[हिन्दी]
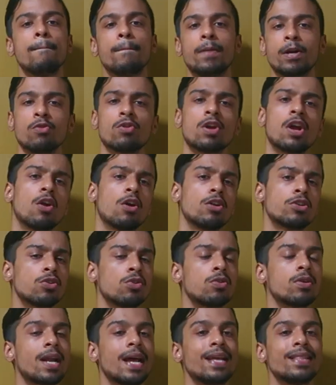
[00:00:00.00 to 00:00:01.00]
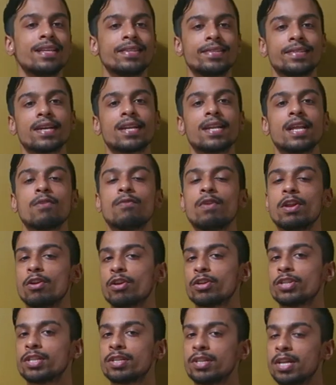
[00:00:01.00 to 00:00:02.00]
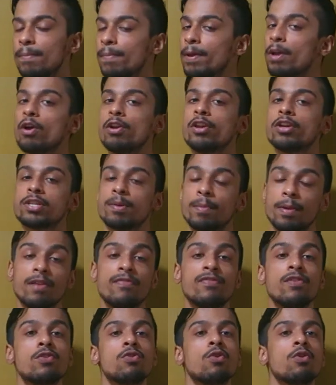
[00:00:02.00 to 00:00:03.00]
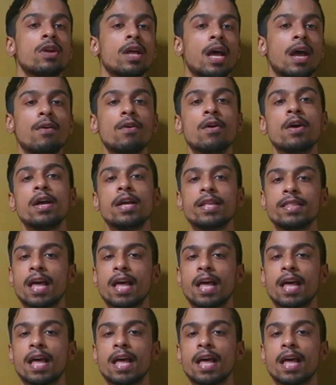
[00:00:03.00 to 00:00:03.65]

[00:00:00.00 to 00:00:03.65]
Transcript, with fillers: बट यू कैन ऑल्सो ट्राई दिस टेक्निक वेन यूर स्लीपिंग ऑन योर स्टमक इफ यू डोंट हैव